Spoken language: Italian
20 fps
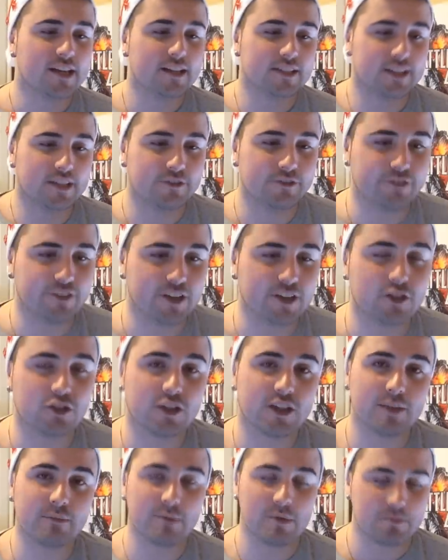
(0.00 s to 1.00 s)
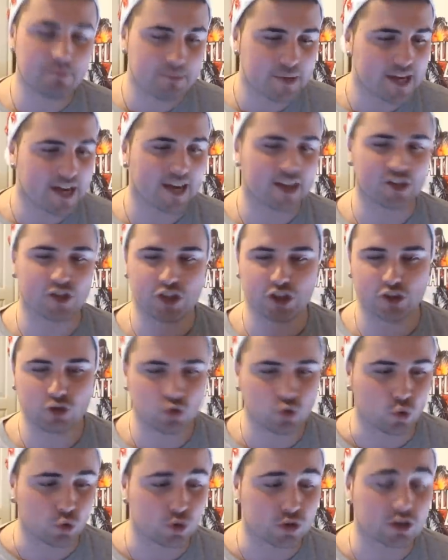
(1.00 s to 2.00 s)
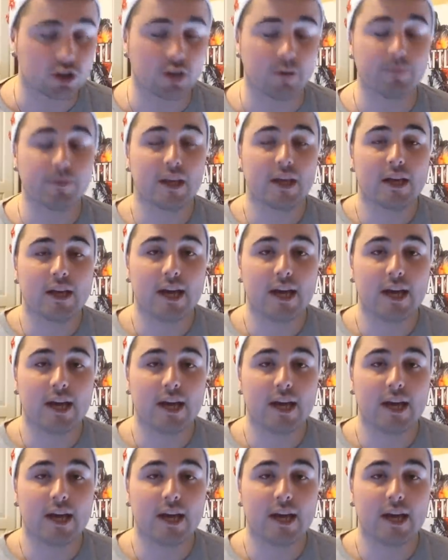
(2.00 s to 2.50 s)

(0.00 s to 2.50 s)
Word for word: nel video, nei mi piace e tutto,